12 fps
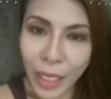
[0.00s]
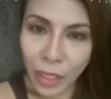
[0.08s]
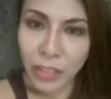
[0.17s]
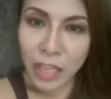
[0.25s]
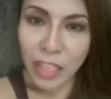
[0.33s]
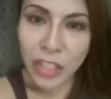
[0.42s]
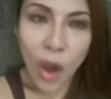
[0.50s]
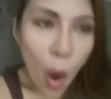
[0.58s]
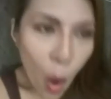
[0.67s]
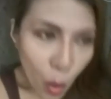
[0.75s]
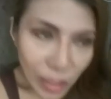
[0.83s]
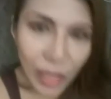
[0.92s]
because that's the
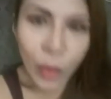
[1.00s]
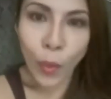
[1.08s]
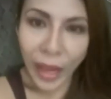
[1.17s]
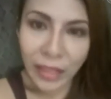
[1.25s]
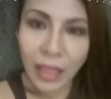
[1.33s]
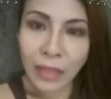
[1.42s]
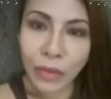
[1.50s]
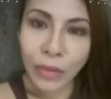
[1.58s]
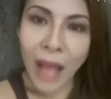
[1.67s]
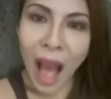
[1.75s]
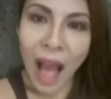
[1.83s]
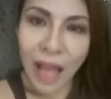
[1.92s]
only way that
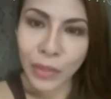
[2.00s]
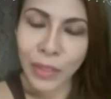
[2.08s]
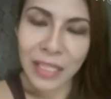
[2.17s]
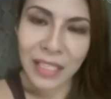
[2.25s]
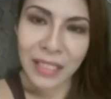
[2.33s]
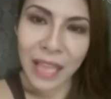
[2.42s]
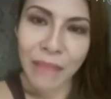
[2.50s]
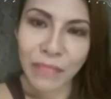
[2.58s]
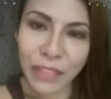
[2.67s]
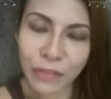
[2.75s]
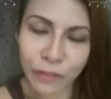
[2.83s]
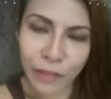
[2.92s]
could actually
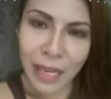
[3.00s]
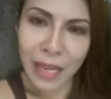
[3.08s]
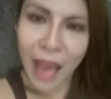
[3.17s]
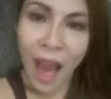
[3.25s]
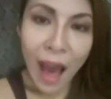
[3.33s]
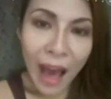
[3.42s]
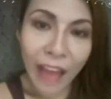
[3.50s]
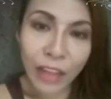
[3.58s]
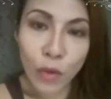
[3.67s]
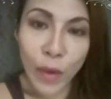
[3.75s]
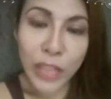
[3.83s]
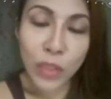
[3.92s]
set me free.
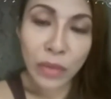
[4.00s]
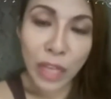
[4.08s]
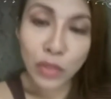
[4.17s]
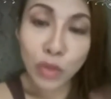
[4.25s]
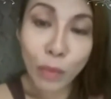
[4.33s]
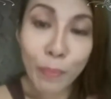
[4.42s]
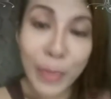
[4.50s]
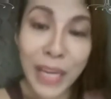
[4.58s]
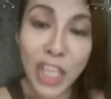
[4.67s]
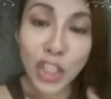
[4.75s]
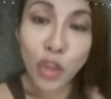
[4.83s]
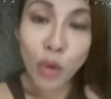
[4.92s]
Otherwise, kung nandun
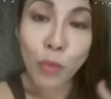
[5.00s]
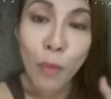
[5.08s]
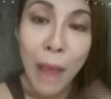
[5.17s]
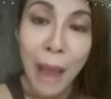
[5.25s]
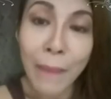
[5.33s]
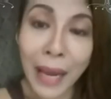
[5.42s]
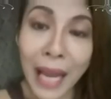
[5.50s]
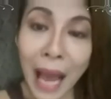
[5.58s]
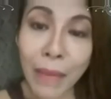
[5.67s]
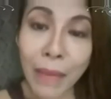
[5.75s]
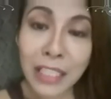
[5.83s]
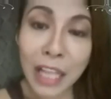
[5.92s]
pa rin yung
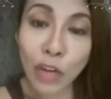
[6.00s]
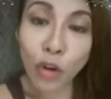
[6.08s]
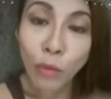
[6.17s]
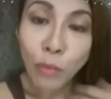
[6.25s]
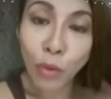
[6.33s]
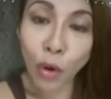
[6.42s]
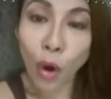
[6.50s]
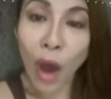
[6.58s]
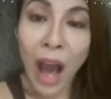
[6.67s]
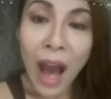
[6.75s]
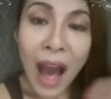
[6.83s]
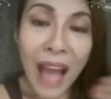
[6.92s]
bumabagabag sa loob
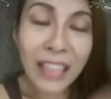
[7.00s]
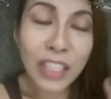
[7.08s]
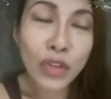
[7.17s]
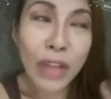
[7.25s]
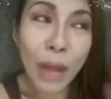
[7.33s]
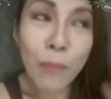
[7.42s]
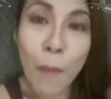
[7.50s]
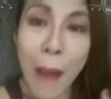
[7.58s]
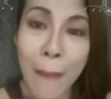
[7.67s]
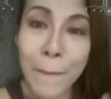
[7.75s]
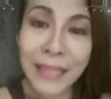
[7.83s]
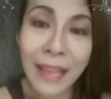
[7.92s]
ko at yun ang
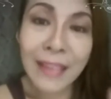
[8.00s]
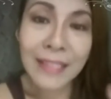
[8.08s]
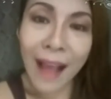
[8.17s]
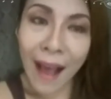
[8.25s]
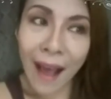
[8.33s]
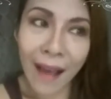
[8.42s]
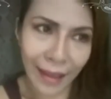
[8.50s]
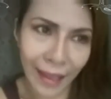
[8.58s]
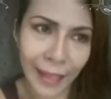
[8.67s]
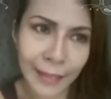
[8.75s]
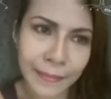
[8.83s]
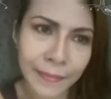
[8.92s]
pumapatay sa
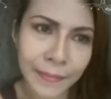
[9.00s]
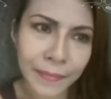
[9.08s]
akin,